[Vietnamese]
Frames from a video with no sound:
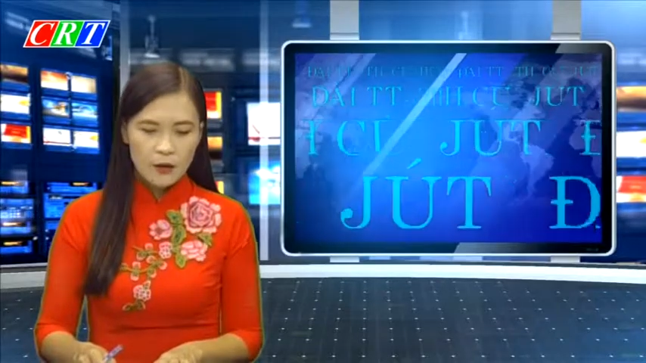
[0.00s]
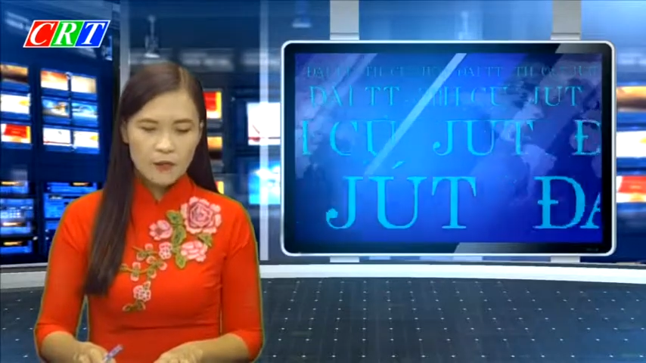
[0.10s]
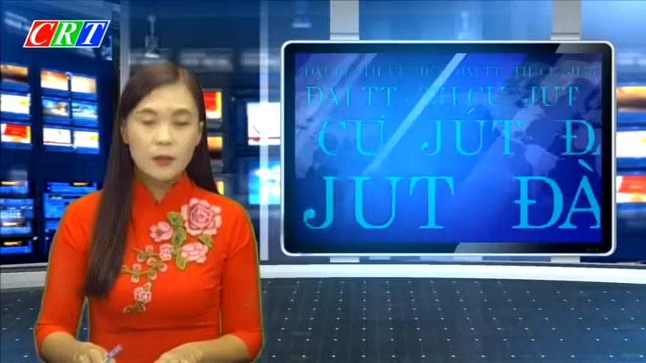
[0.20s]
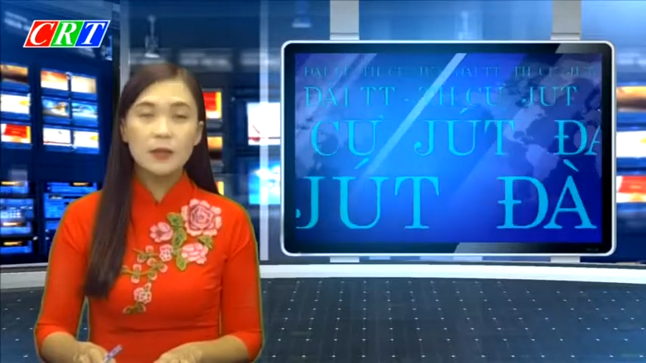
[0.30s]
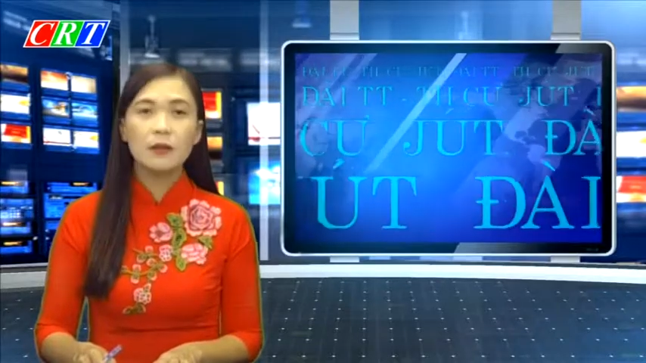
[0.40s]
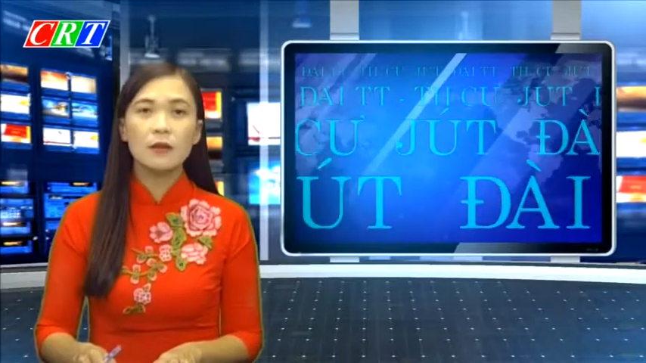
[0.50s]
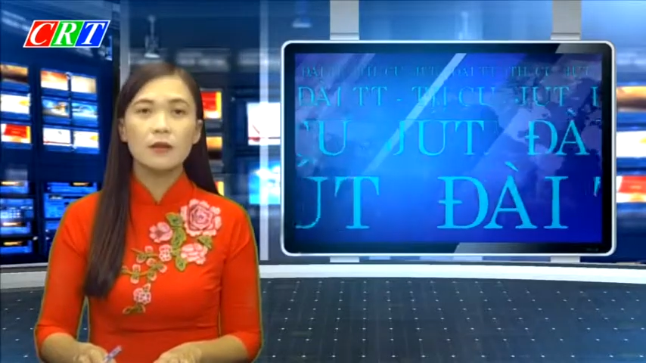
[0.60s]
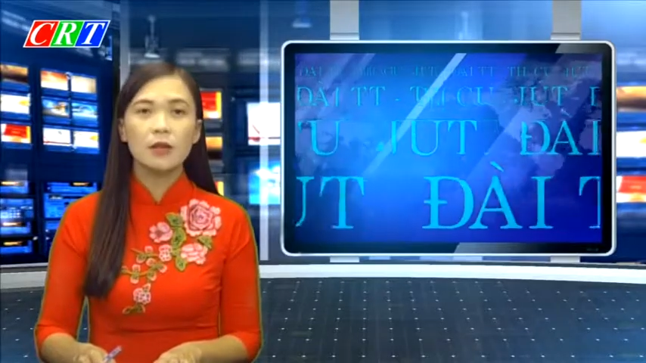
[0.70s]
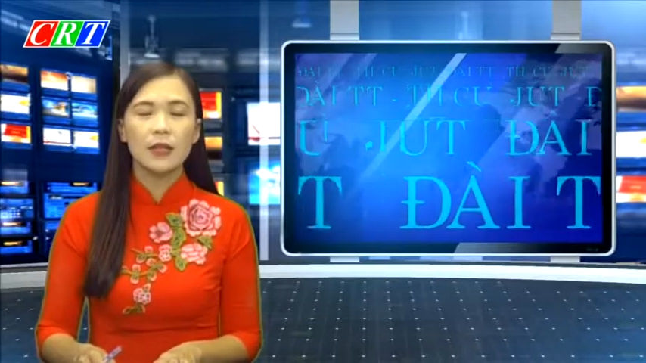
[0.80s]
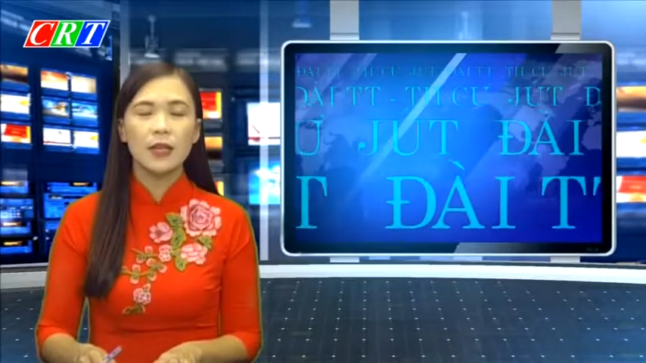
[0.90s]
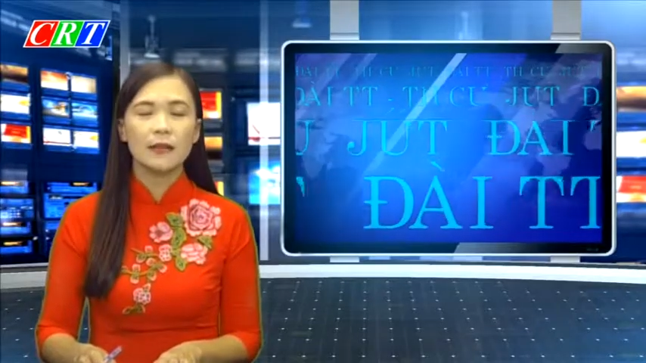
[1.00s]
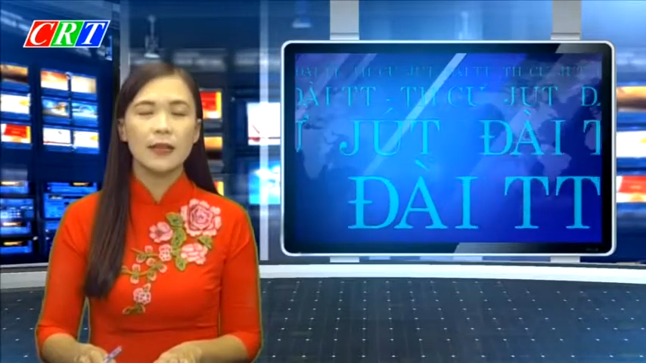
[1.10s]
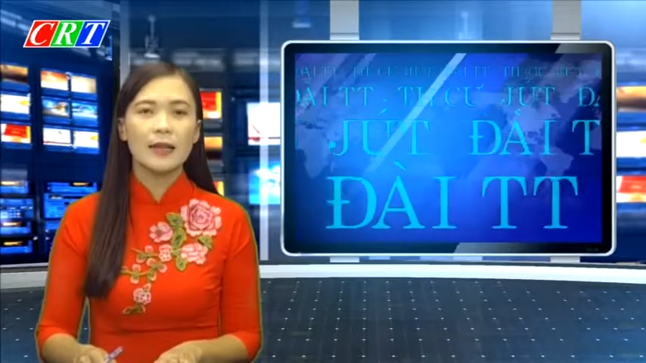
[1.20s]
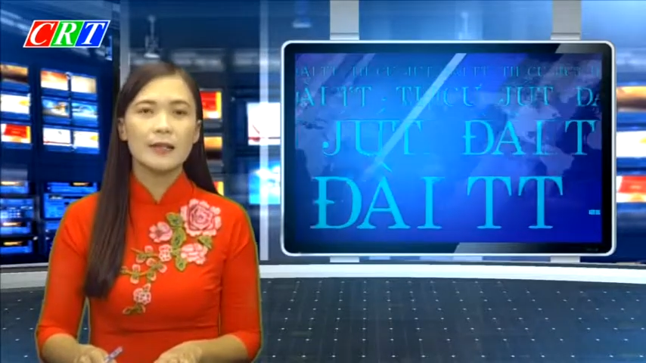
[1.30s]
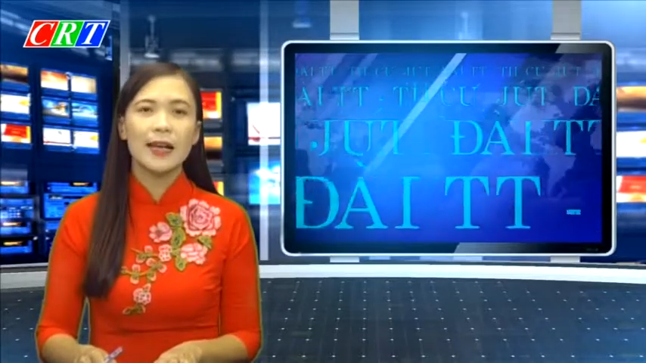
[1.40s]
Phóng sự được thực hiện
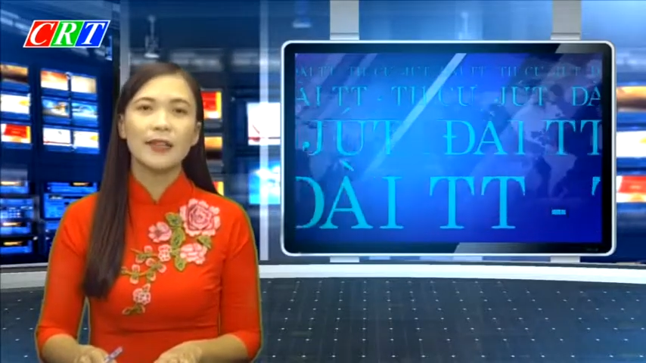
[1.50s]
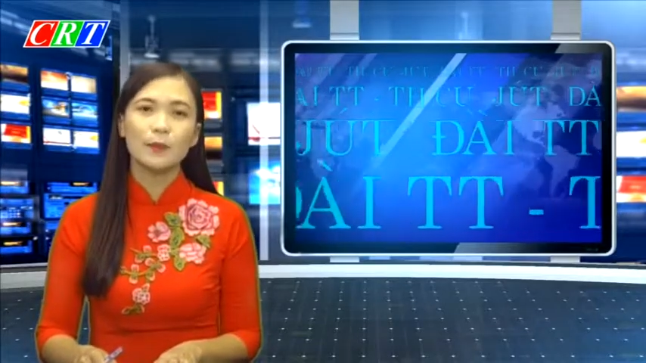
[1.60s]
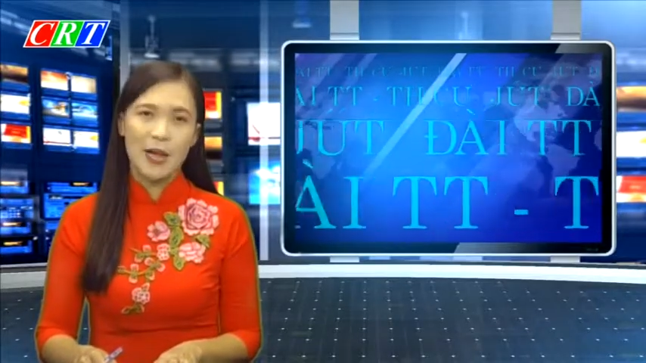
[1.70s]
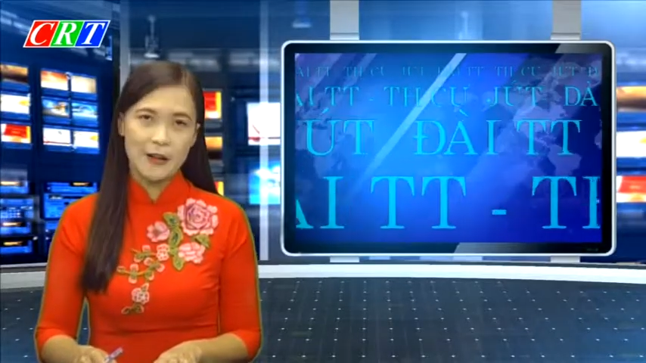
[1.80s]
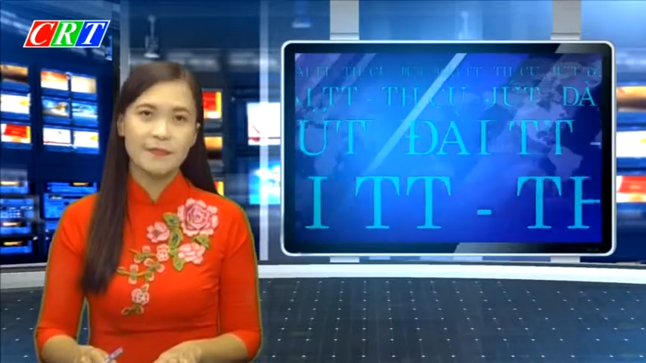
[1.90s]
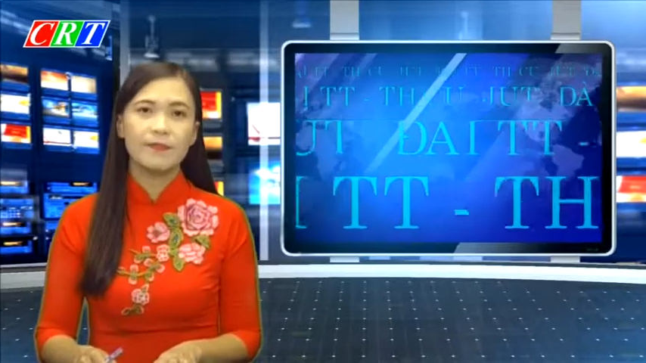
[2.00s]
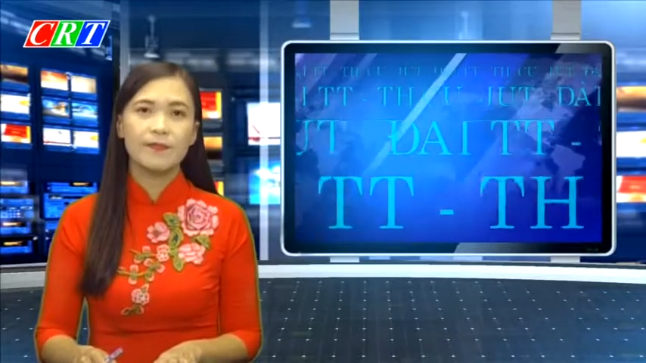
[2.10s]
tại xã Tâm Thắng.